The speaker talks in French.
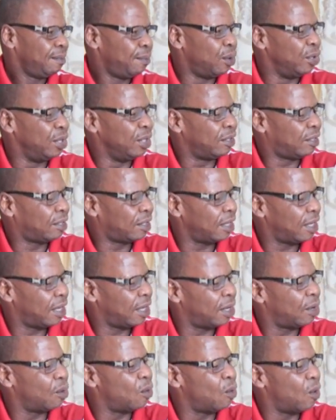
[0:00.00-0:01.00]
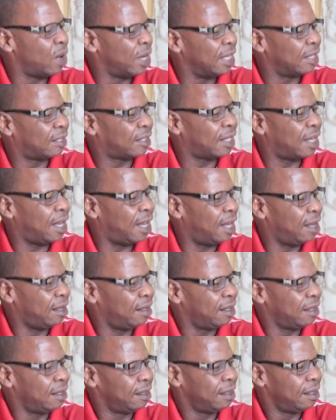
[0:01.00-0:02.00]
Police euh, Walesa,
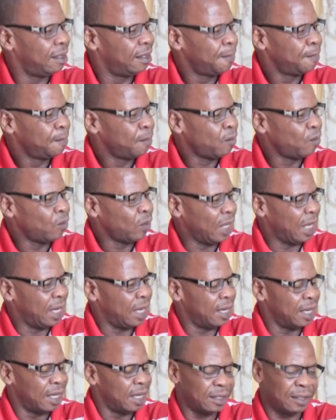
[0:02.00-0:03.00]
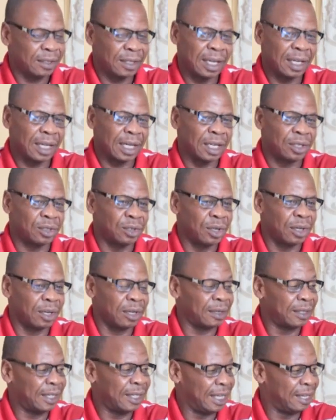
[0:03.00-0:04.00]
un ancien
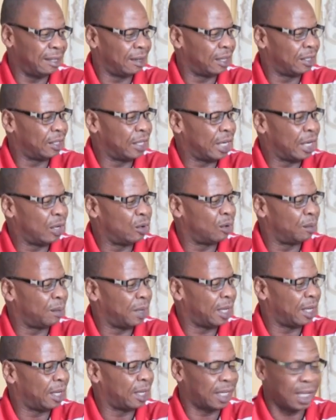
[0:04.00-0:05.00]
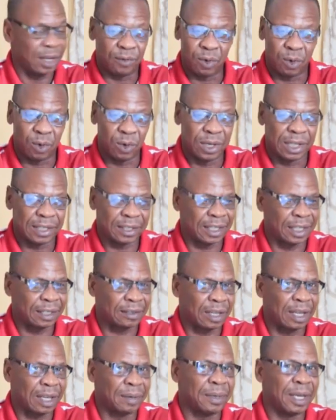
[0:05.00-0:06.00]
catcheur de grande renommée que vous connaissez
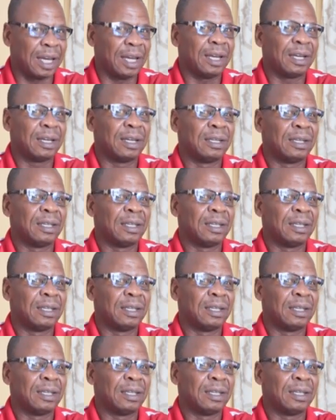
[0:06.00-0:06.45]
très bien.